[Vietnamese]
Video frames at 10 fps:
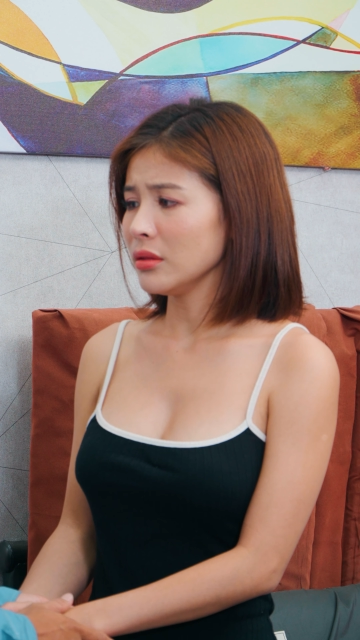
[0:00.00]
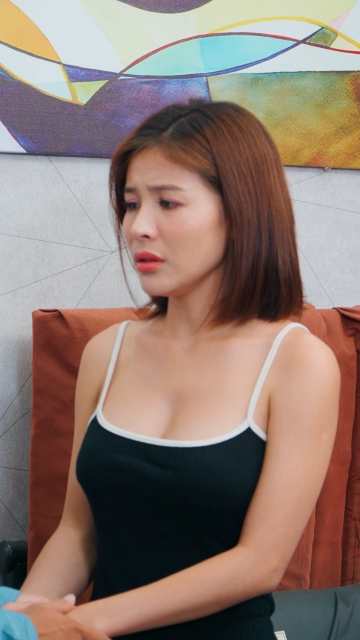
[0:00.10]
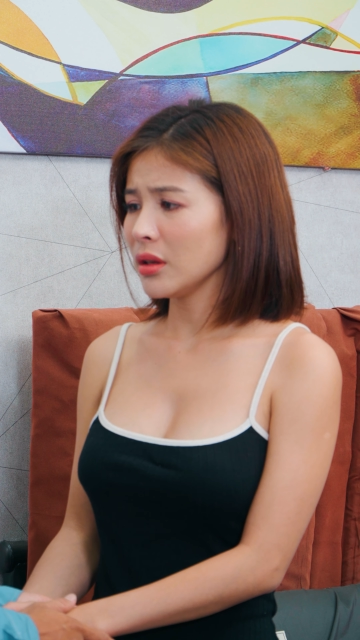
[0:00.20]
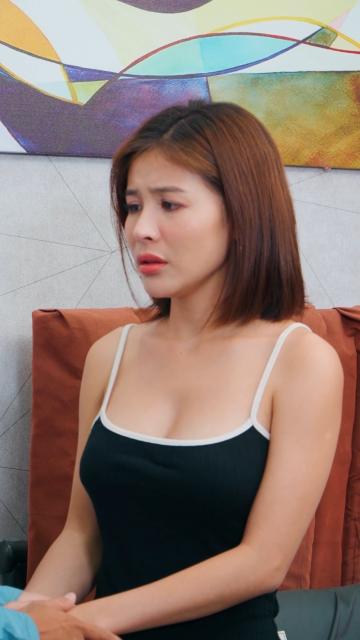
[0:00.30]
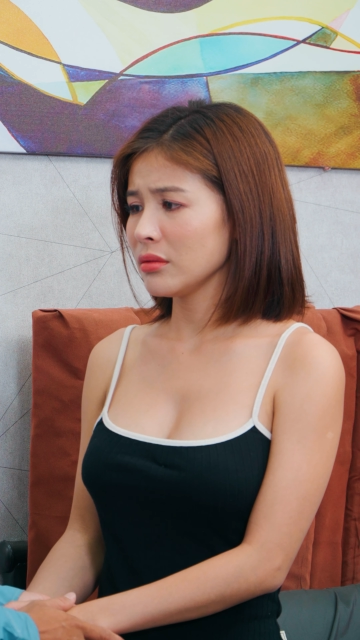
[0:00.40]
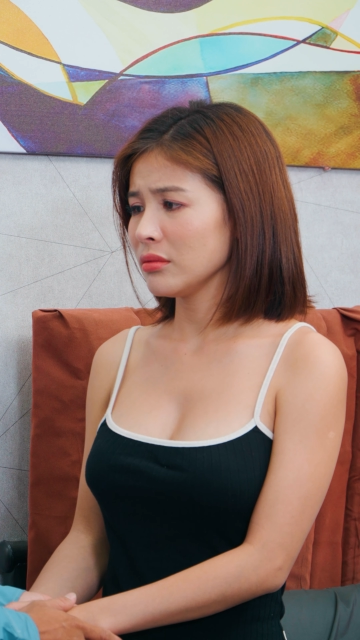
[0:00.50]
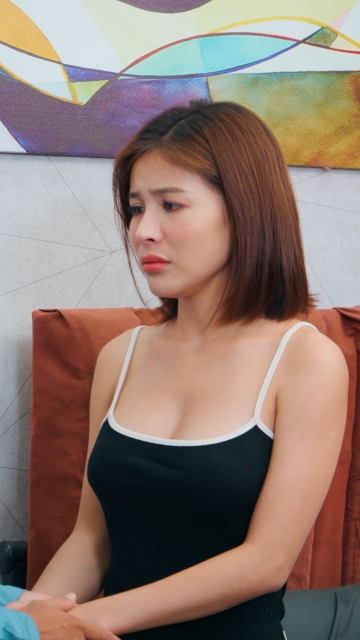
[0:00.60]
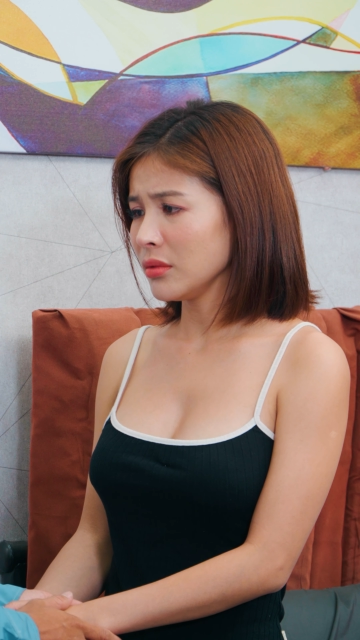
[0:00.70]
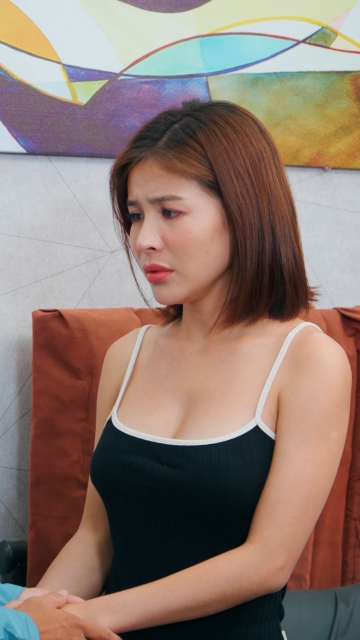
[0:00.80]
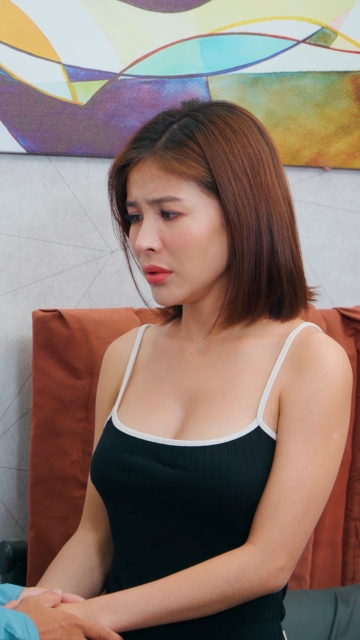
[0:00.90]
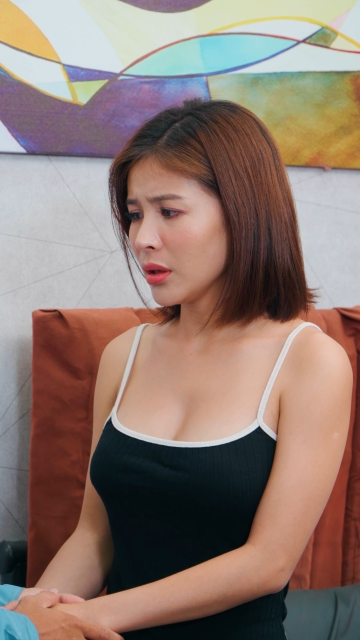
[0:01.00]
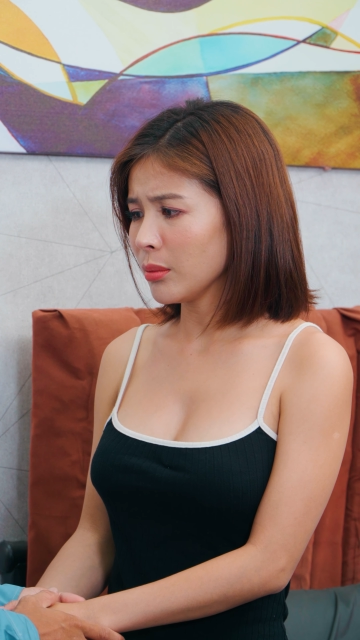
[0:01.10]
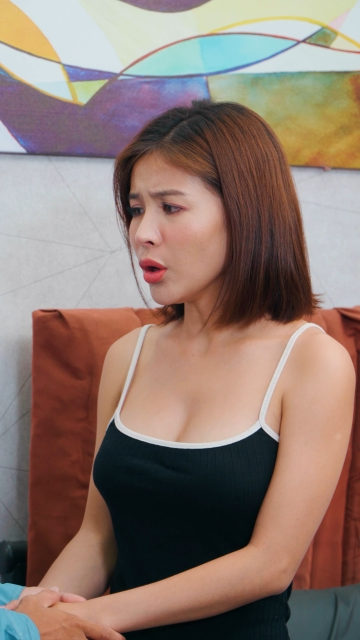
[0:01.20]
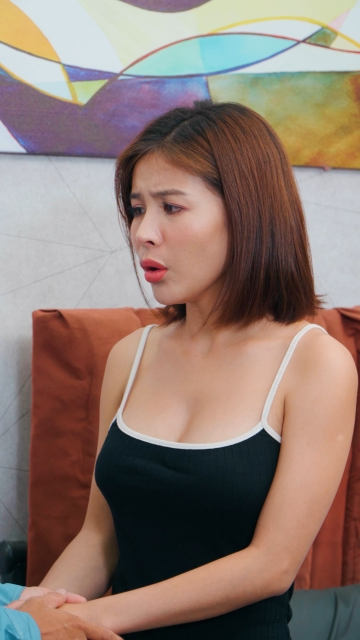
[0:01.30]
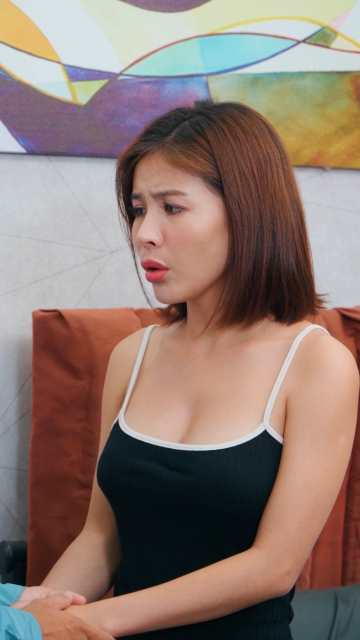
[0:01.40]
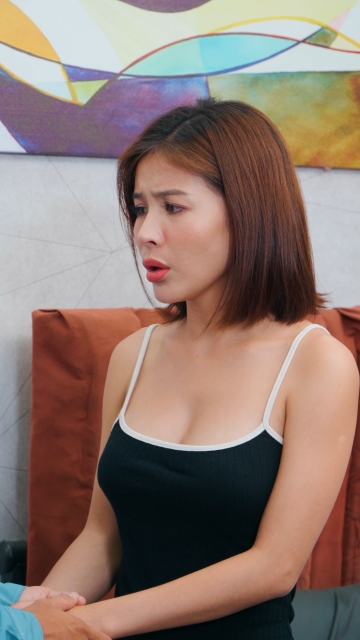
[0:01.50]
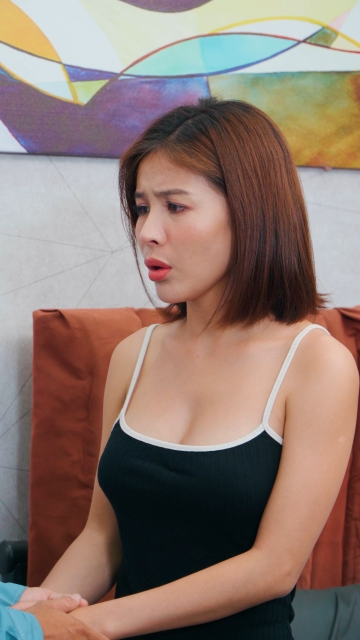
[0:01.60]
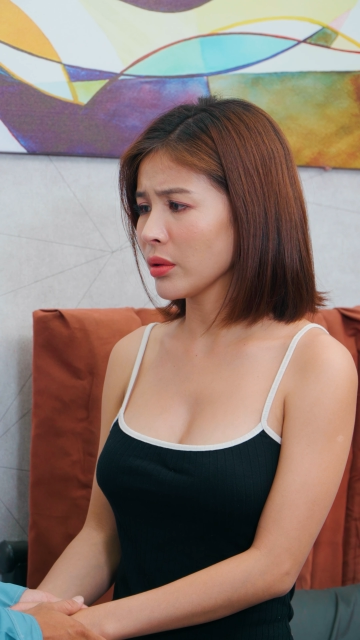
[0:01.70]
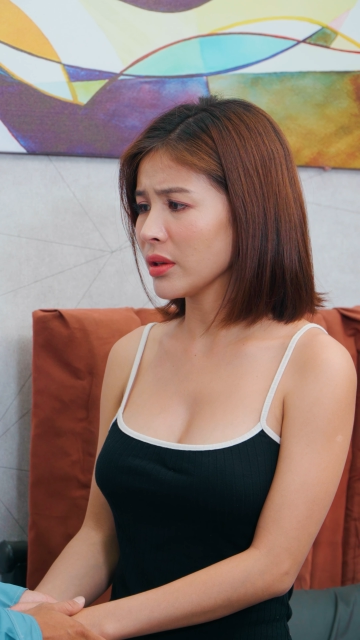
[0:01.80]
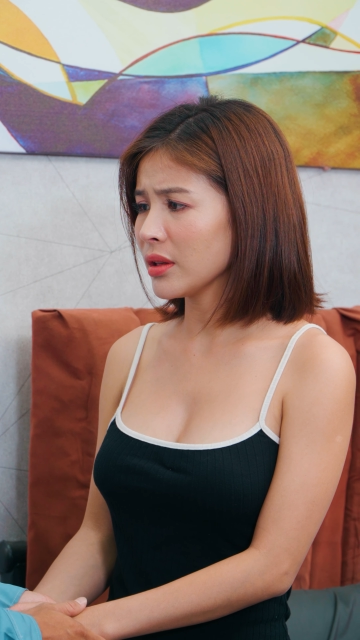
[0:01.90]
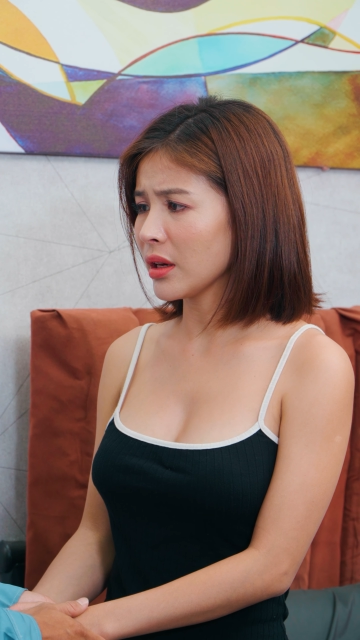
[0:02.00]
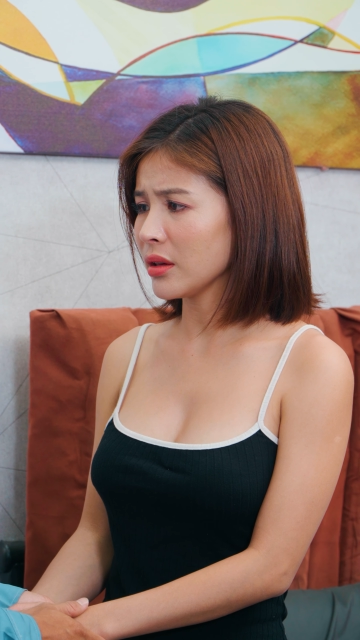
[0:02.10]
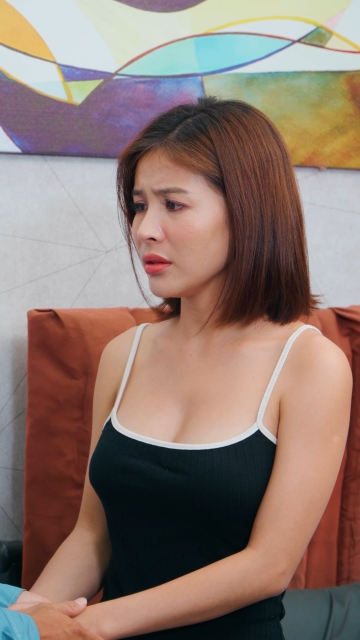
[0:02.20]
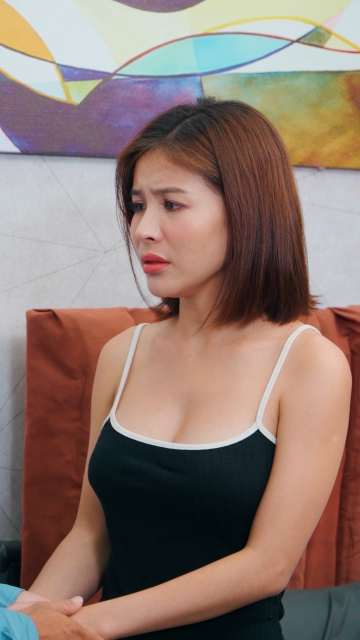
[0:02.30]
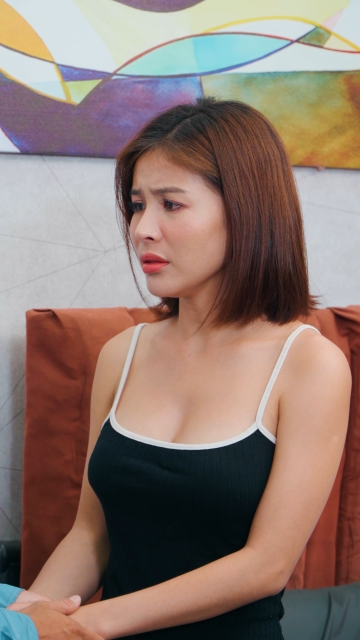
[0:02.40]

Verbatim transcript: nên vợ mới hồ đồ như vậy.